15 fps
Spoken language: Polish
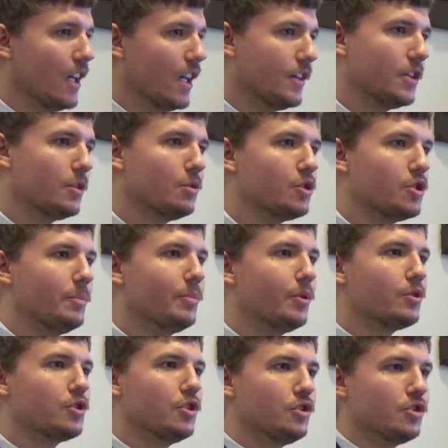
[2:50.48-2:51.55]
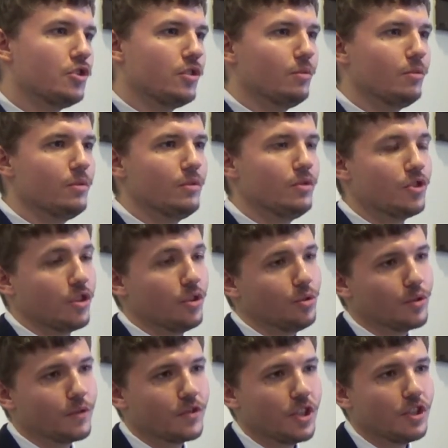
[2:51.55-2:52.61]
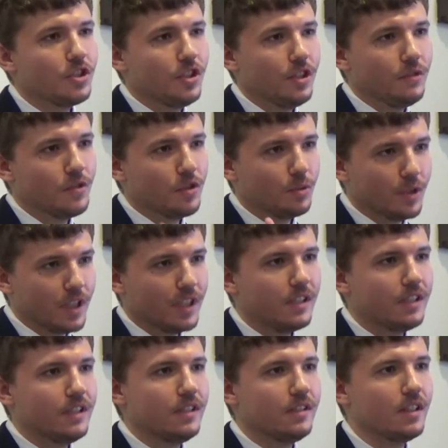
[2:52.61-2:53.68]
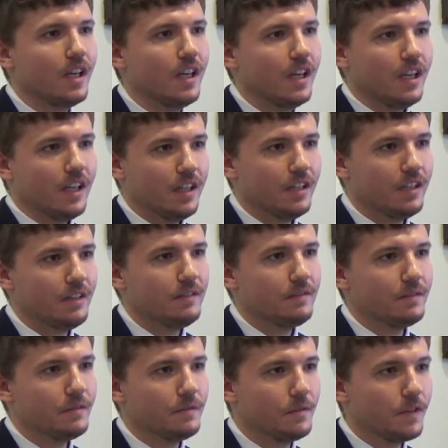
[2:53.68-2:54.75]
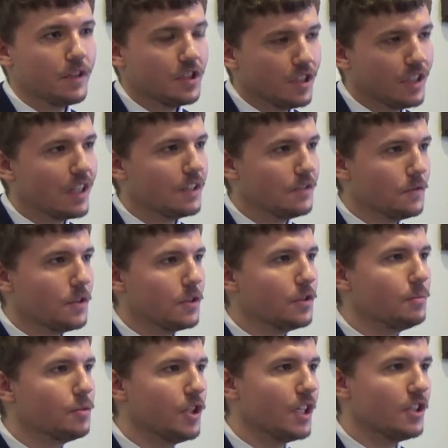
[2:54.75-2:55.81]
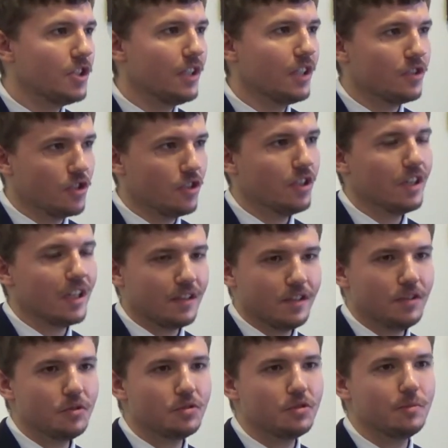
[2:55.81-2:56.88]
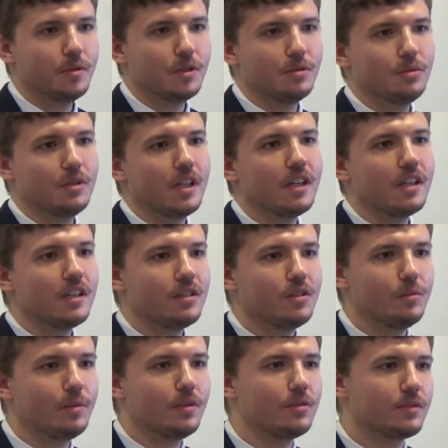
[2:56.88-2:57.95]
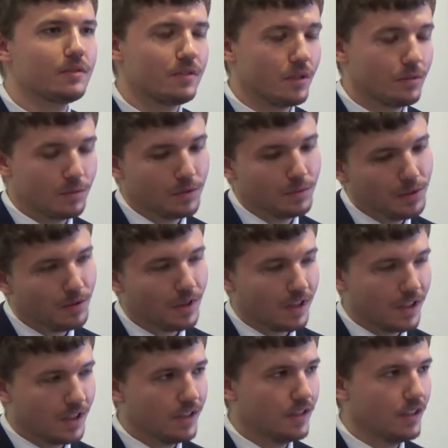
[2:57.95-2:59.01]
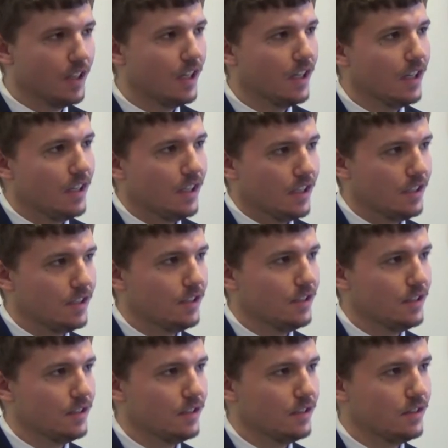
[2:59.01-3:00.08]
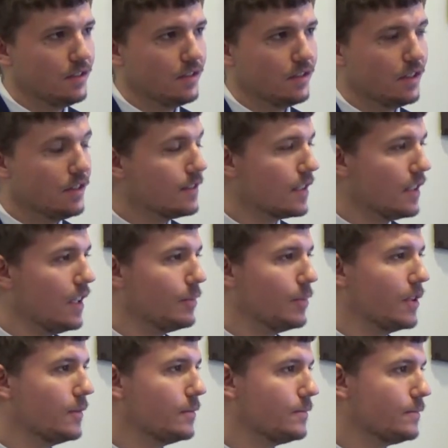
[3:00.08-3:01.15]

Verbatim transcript: dlatego że pożyczył, że już wcześniej wziął kredyt e, właśnie dla swojego przyjaciela, czyli dla tej osoby, która obro, obrobiła ten, e, ten sklep.